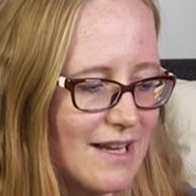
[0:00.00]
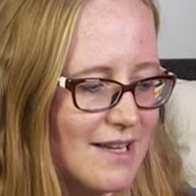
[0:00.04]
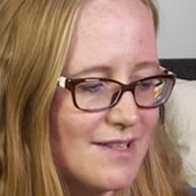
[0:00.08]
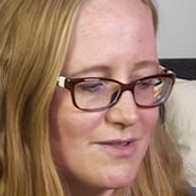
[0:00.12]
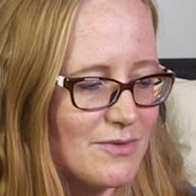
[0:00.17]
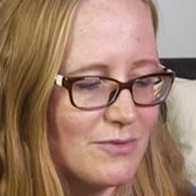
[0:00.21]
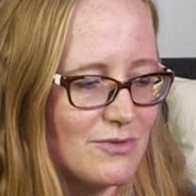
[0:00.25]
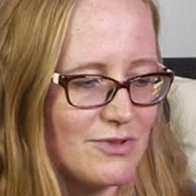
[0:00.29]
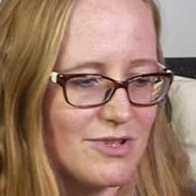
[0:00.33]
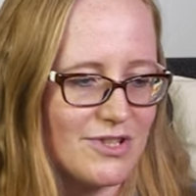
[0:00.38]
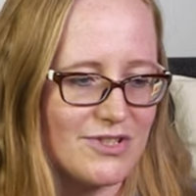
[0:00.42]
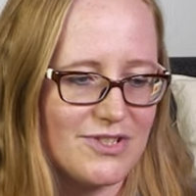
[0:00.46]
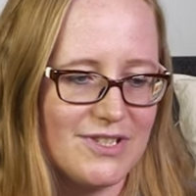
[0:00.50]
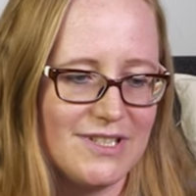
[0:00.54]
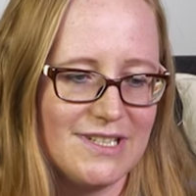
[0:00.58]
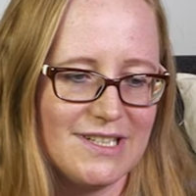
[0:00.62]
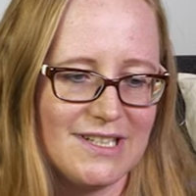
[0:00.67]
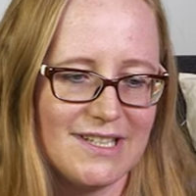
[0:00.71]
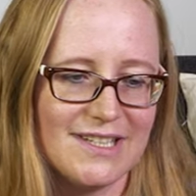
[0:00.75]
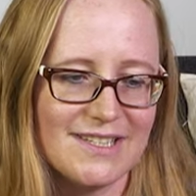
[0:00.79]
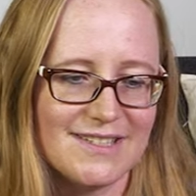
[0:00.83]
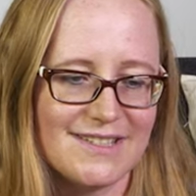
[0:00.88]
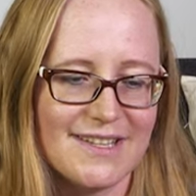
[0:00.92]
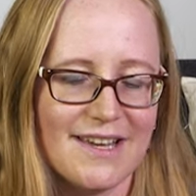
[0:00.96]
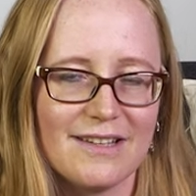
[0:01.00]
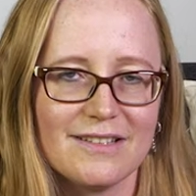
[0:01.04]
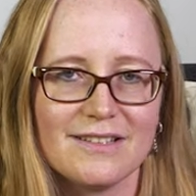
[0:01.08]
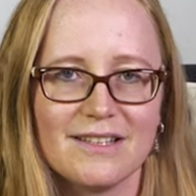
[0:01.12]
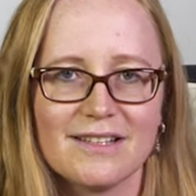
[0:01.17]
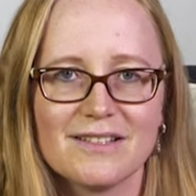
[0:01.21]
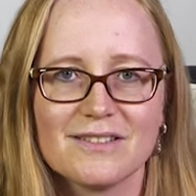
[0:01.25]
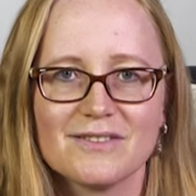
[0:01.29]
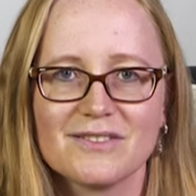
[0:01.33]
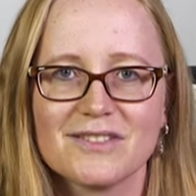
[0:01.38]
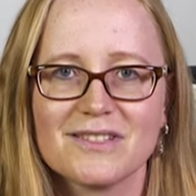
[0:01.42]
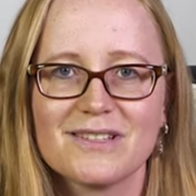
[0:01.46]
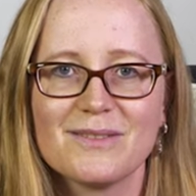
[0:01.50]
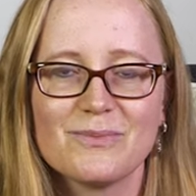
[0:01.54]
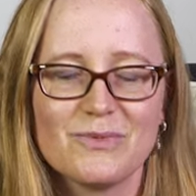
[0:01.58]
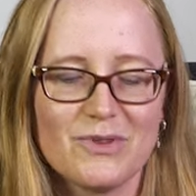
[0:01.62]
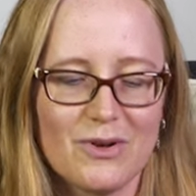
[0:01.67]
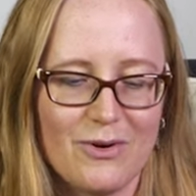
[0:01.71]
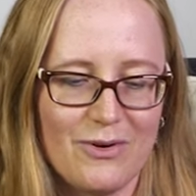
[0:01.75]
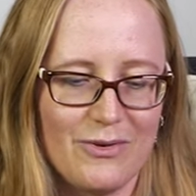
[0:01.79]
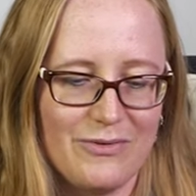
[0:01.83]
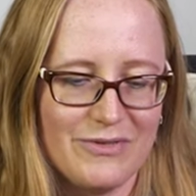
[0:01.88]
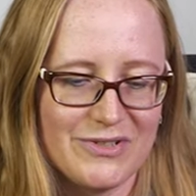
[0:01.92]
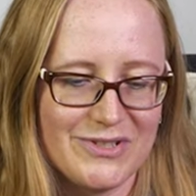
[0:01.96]
Ganz unterschiedliche Sachen. Also es gibt
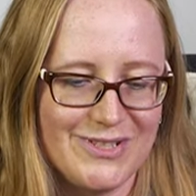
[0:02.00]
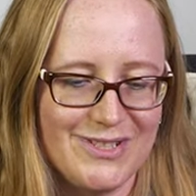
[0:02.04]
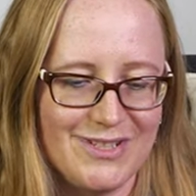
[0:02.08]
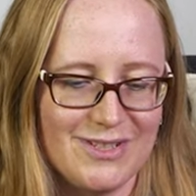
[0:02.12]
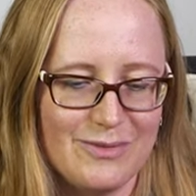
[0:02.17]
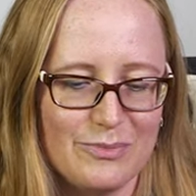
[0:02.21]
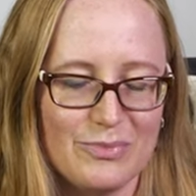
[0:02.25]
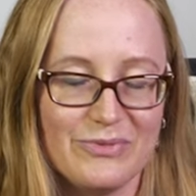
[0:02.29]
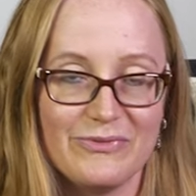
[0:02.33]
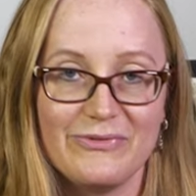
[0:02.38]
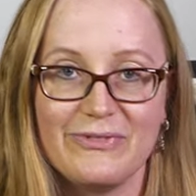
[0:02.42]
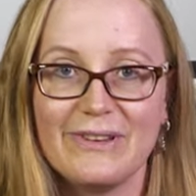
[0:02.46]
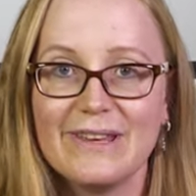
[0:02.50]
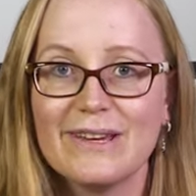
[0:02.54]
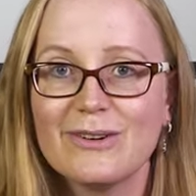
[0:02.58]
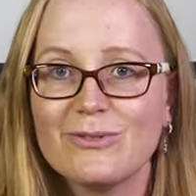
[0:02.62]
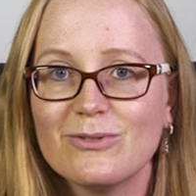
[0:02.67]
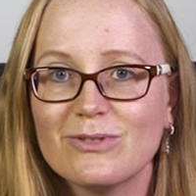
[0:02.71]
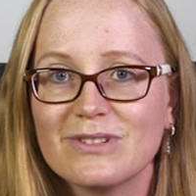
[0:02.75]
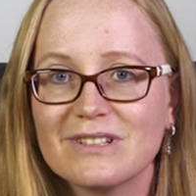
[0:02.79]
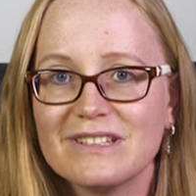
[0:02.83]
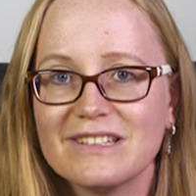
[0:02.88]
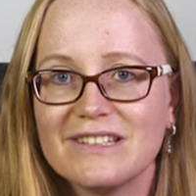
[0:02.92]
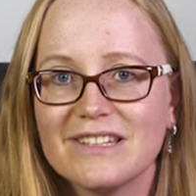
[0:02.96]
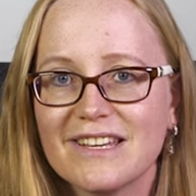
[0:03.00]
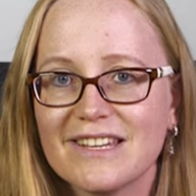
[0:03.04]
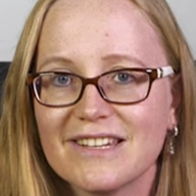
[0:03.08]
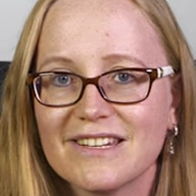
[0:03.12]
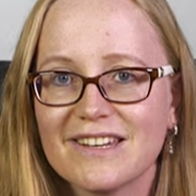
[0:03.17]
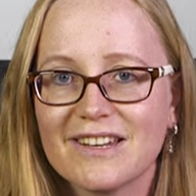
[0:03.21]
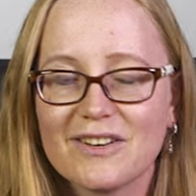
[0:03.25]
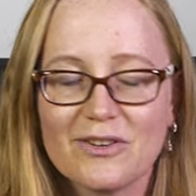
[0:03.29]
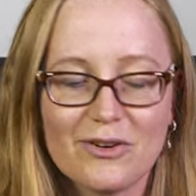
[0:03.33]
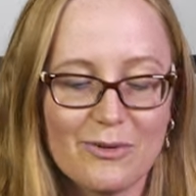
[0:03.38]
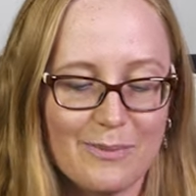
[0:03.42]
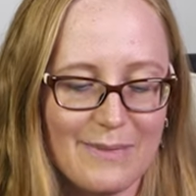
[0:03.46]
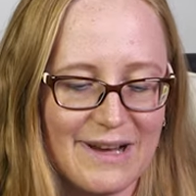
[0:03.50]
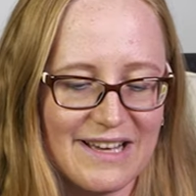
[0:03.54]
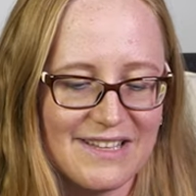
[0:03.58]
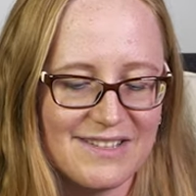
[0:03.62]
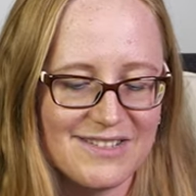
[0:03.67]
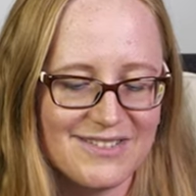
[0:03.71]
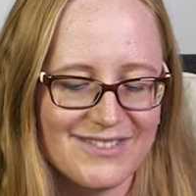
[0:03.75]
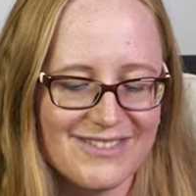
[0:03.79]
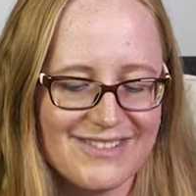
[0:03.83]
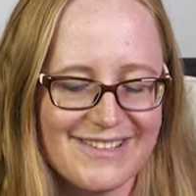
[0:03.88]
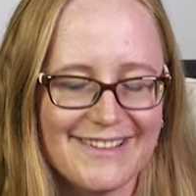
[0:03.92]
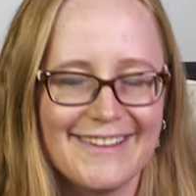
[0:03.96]
auch verschiedene Bewegungen, die die Kinder noch machen
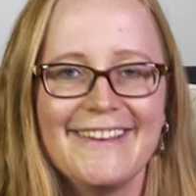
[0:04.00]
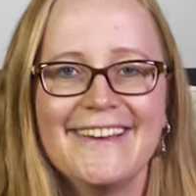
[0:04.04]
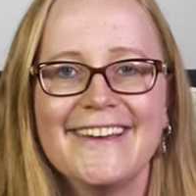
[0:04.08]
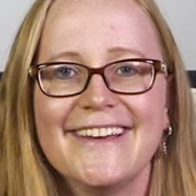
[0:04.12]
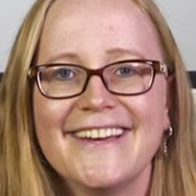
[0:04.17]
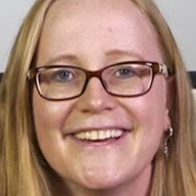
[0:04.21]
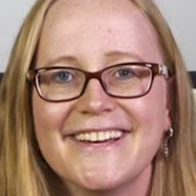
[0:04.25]
sollen.